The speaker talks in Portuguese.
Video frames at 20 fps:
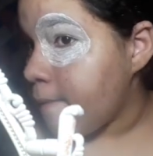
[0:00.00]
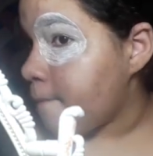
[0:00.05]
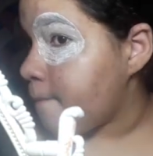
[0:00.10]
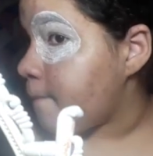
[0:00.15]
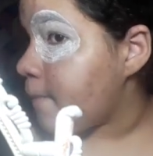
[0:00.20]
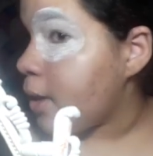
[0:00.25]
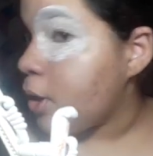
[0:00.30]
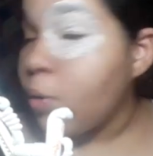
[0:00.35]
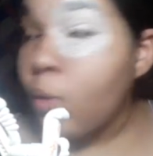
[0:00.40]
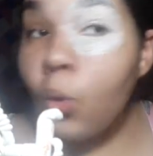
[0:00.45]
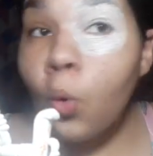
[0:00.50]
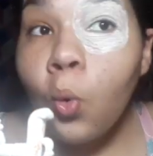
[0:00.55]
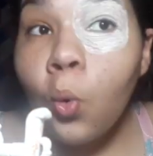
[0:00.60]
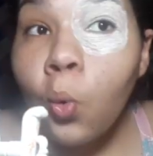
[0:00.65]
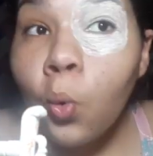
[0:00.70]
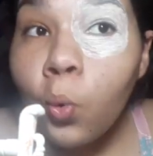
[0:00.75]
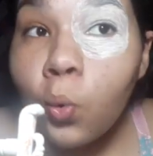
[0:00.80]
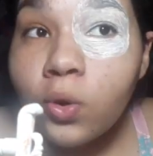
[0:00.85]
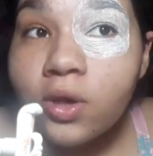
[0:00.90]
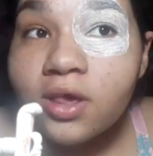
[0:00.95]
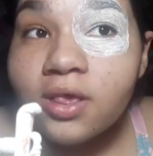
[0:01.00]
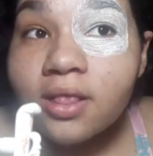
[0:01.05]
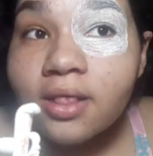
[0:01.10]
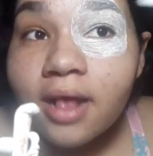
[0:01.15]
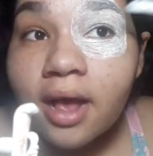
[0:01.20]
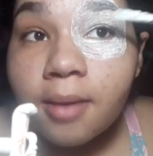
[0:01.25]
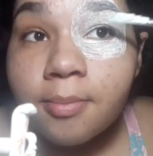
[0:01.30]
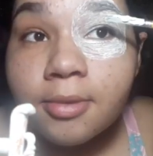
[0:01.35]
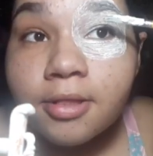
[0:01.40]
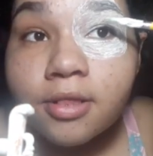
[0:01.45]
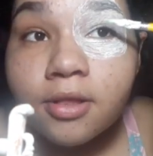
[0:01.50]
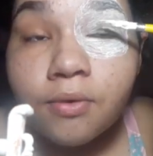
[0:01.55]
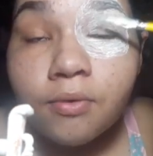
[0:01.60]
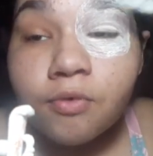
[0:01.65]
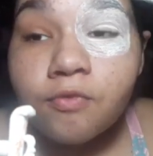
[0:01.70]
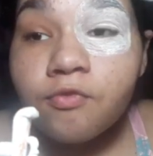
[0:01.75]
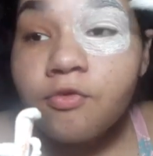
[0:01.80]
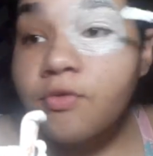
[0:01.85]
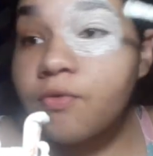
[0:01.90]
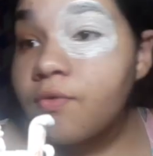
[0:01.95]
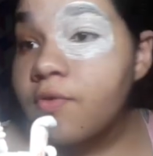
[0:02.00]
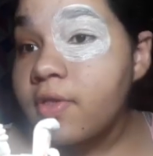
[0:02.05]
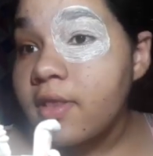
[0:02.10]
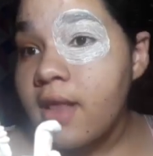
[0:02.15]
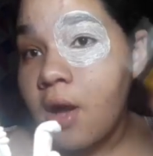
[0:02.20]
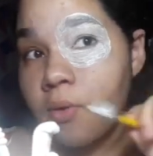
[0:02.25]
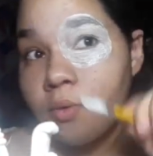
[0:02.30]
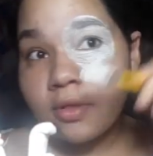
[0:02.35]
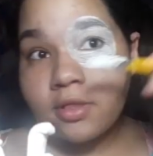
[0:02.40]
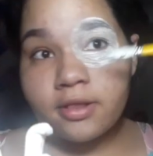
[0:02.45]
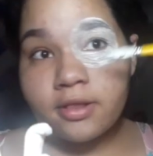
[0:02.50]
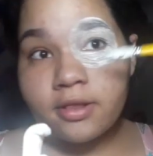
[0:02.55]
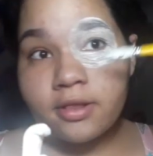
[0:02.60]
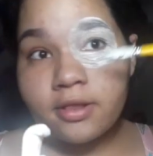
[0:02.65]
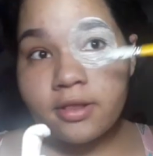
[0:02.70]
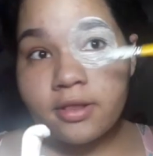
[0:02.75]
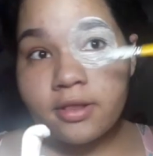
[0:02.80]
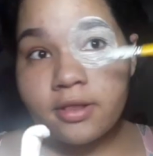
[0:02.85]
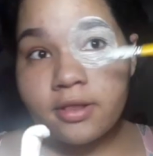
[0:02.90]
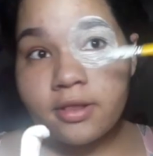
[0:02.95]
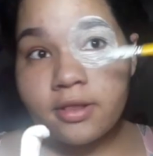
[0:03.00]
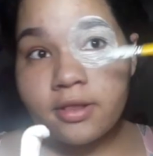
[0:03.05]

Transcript: meio ruim, sabe? Então eu vou dar outra